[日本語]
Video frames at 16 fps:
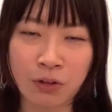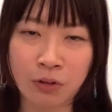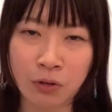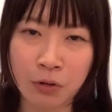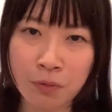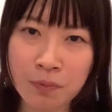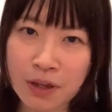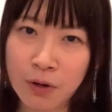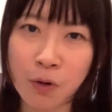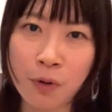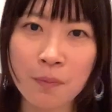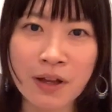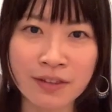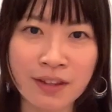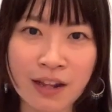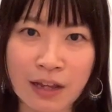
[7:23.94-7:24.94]
飛び込
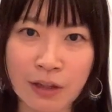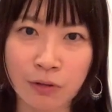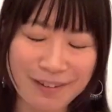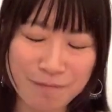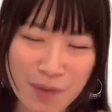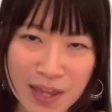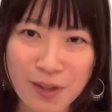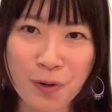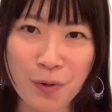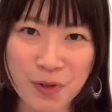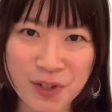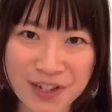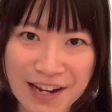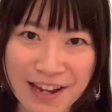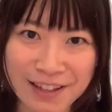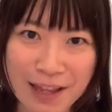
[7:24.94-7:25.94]
ませないと勉強
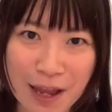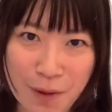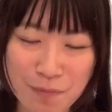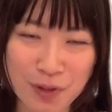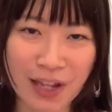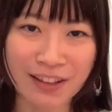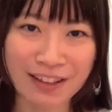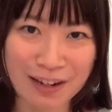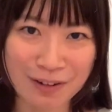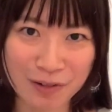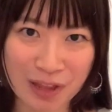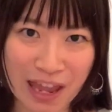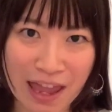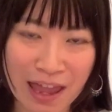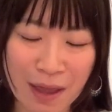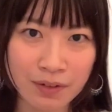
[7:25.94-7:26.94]
しないタイプだったの
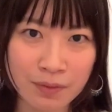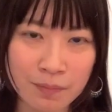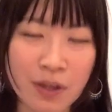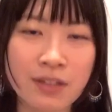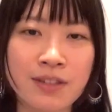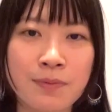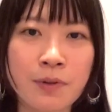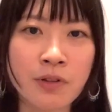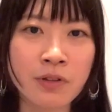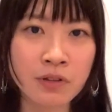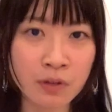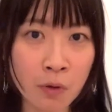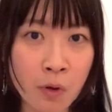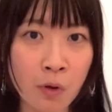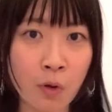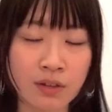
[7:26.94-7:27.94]
で、まあ、自分
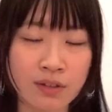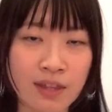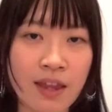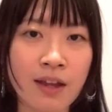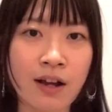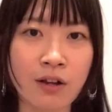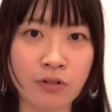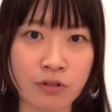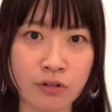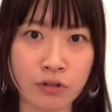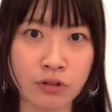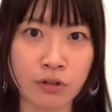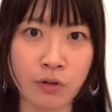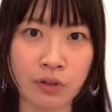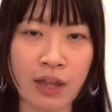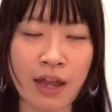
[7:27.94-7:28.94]
の性格
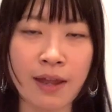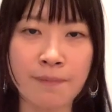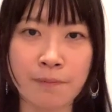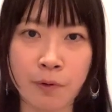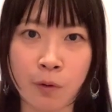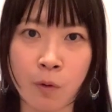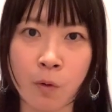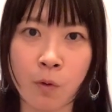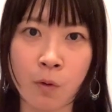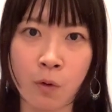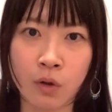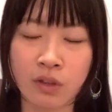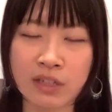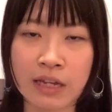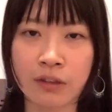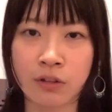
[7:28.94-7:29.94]
のタイプ
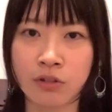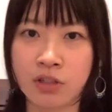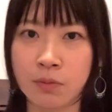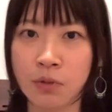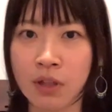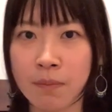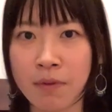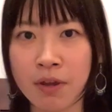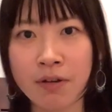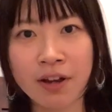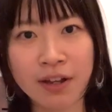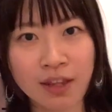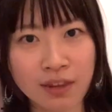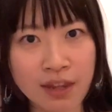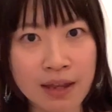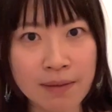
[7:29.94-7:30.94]
をちゃんと自分で見分
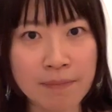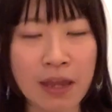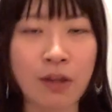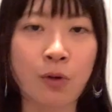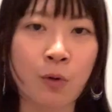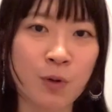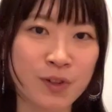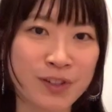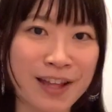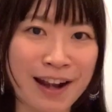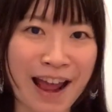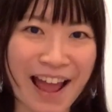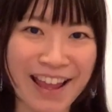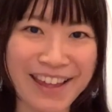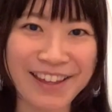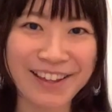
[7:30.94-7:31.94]
けて勉強した
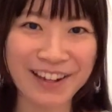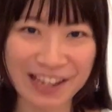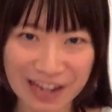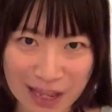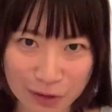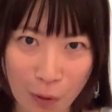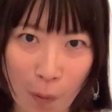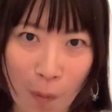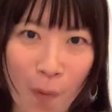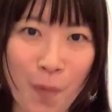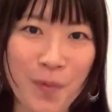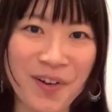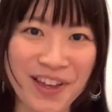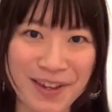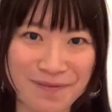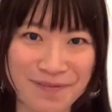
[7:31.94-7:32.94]
らいいかなと
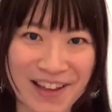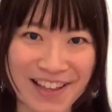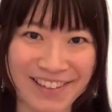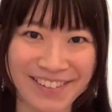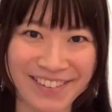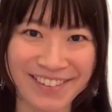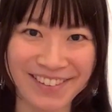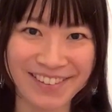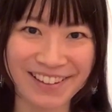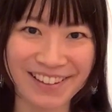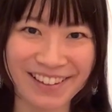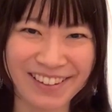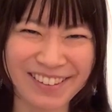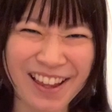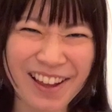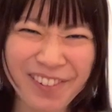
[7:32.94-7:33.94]
思います。
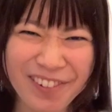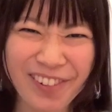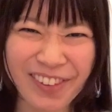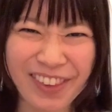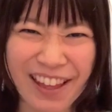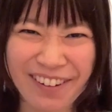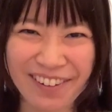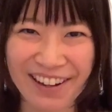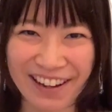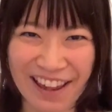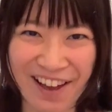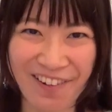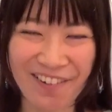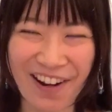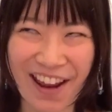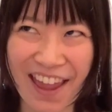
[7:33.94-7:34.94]
参考になるか
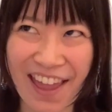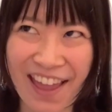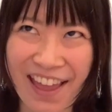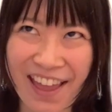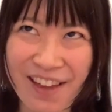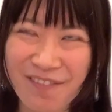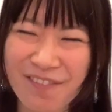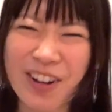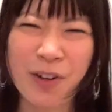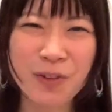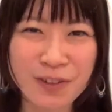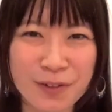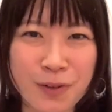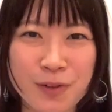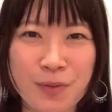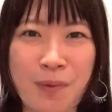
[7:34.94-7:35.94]
な、これ。まあ、
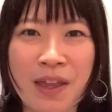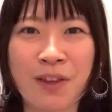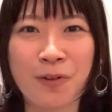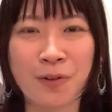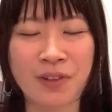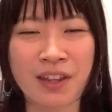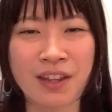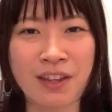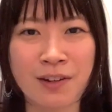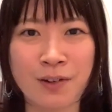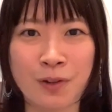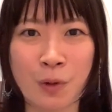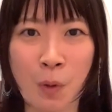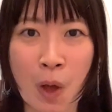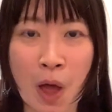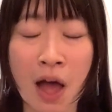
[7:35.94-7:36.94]
コツコツ勉強できる
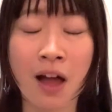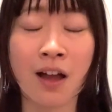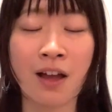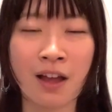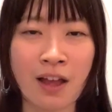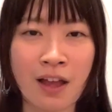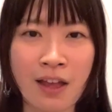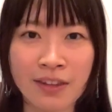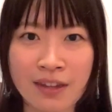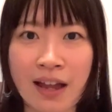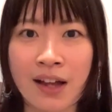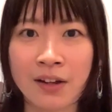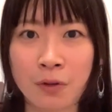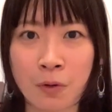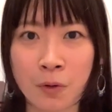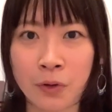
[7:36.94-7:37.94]
人は、
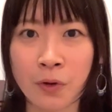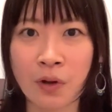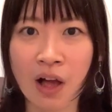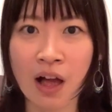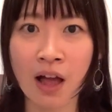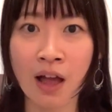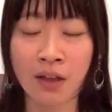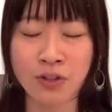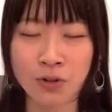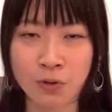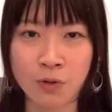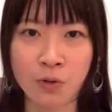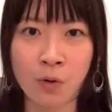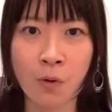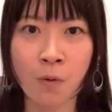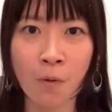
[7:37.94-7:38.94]
単語とか
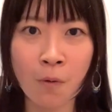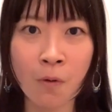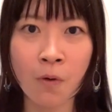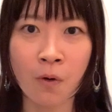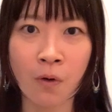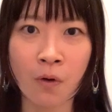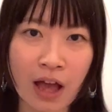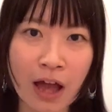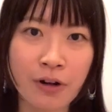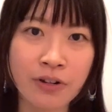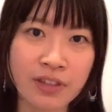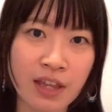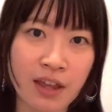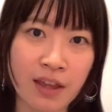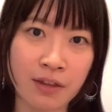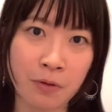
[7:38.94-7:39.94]
熟語をある
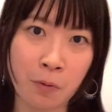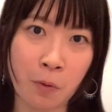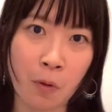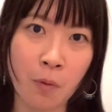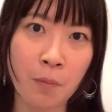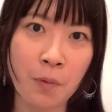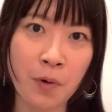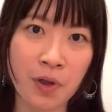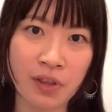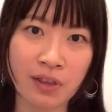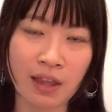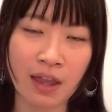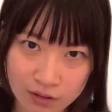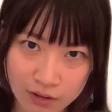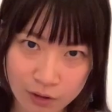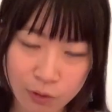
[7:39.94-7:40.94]
程度覚え
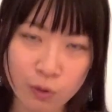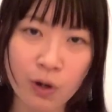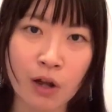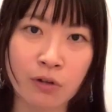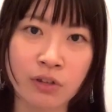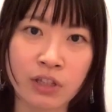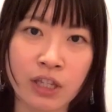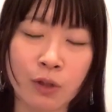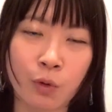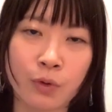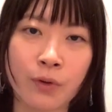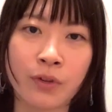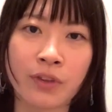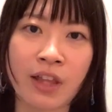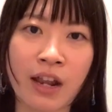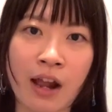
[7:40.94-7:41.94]
て留学に
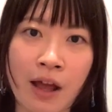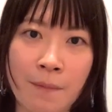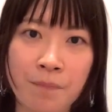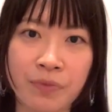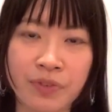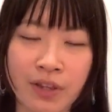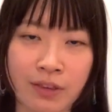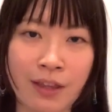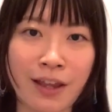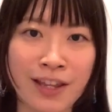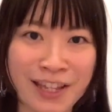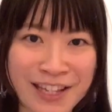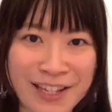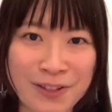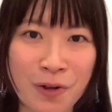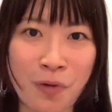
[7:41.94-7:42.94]
臨んだら絶対
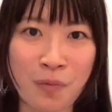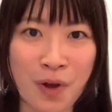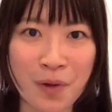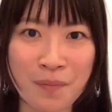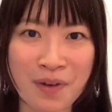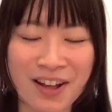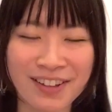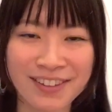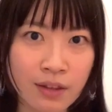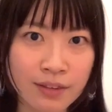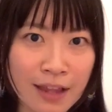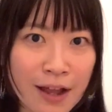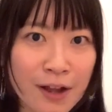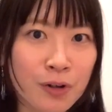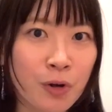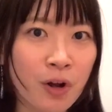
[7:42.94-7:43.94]
いいと思います。
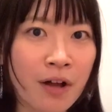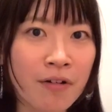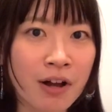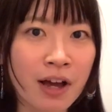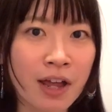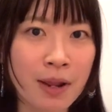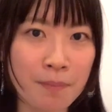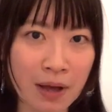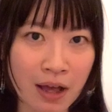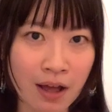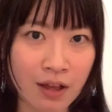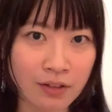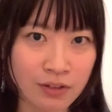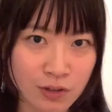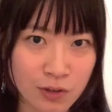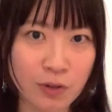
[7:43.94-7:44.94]
単語が分かれば
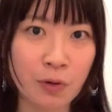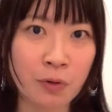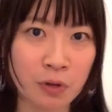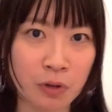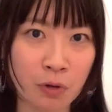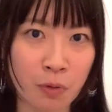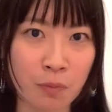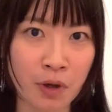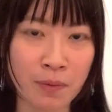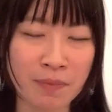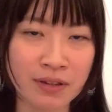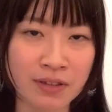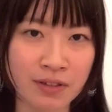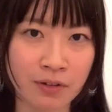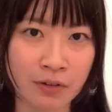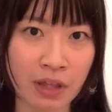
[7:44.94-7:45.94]
強いと思い
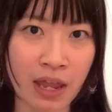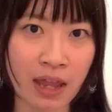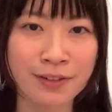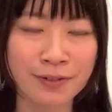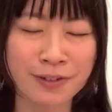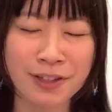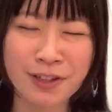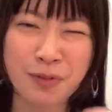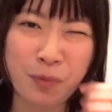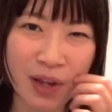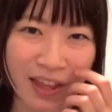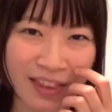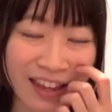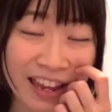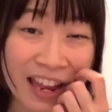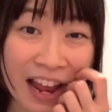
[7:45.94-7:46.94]
ますので。私も
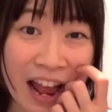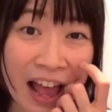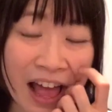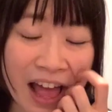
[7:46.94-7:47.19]
やるかな。